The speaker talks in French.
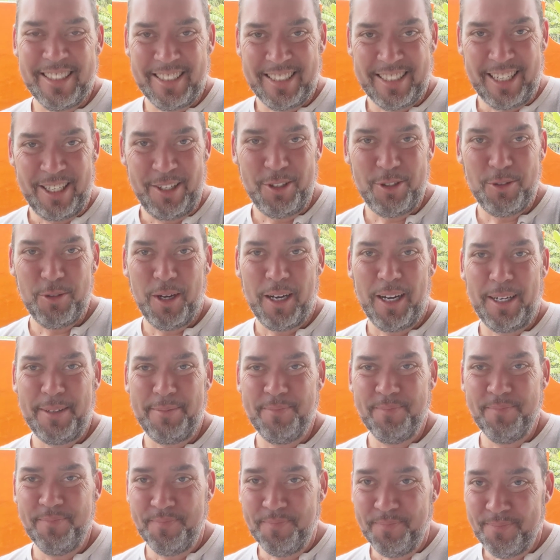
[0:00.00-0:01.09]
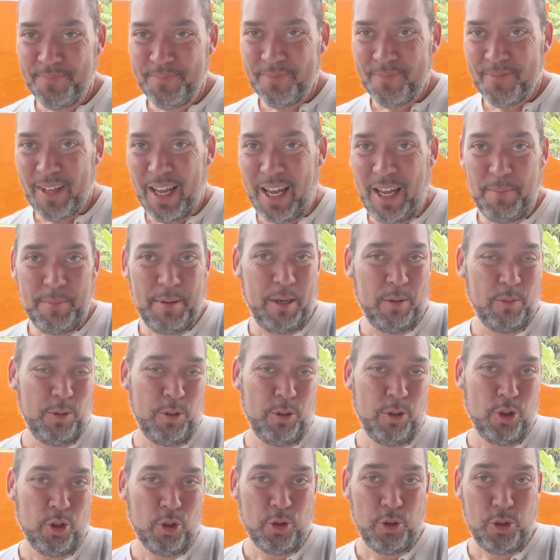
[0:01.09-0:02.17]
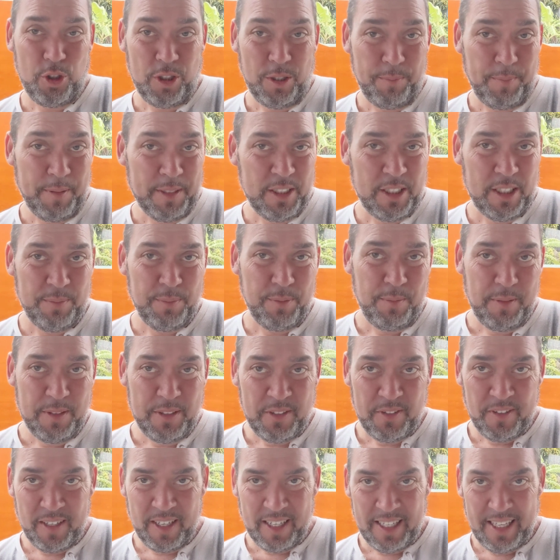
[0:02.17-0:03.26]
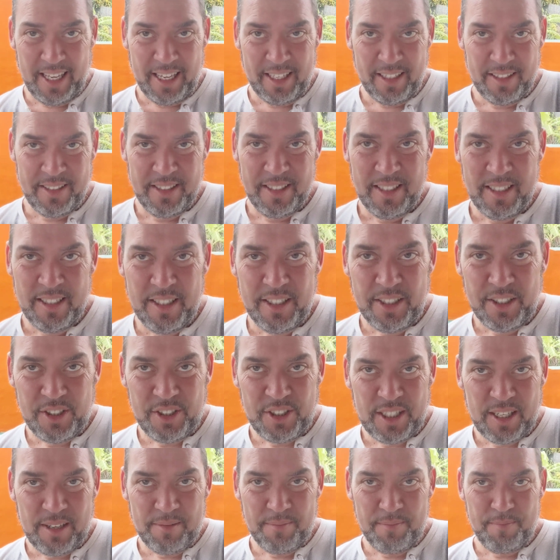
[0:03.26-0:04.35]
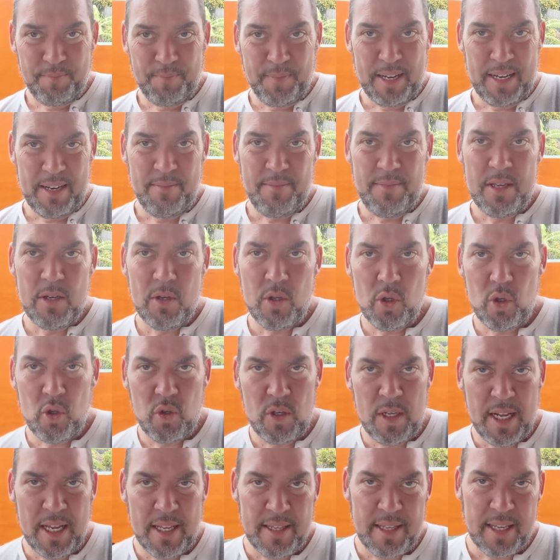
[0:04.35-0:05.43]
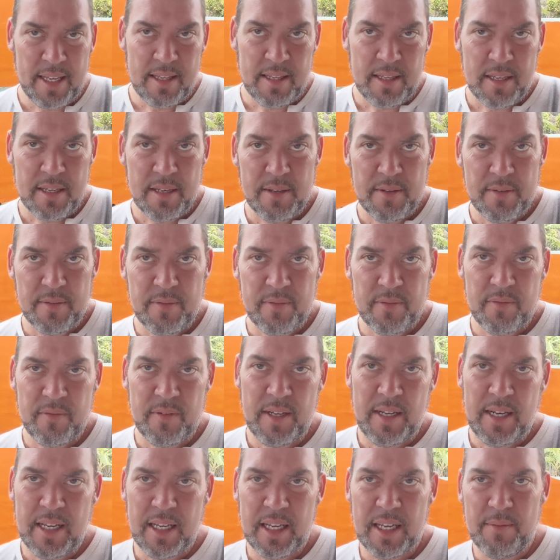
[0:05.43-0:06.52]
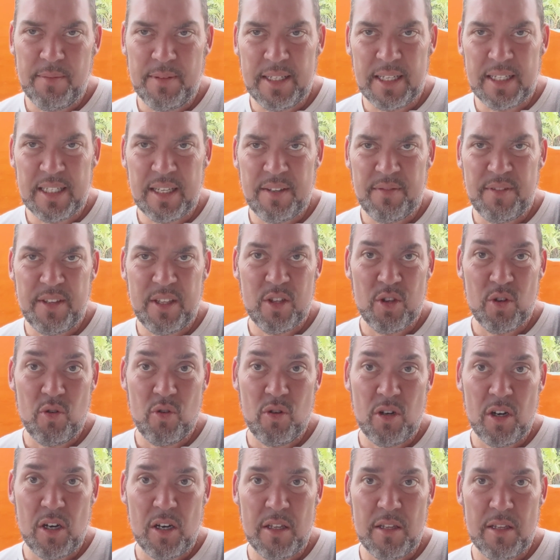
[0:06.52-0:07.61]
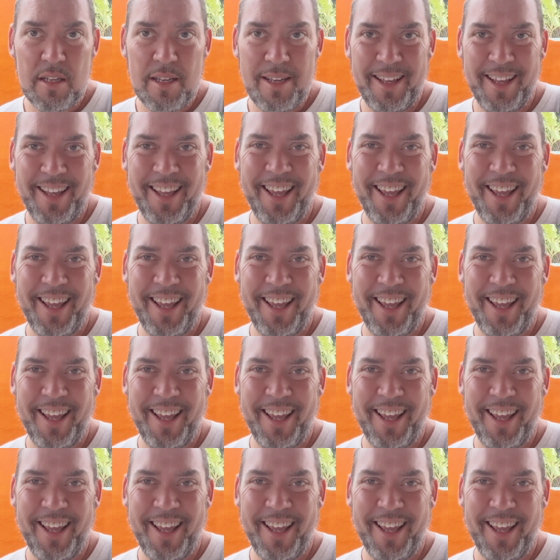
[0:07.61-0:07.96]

Salut toi Eh ben oui, aujourd'hui j'ai pas de chapeau, mais tu vois, regarde, j'ai un palmier au-dessus de la tête. Voilà, comme ça, ça fait une couronne.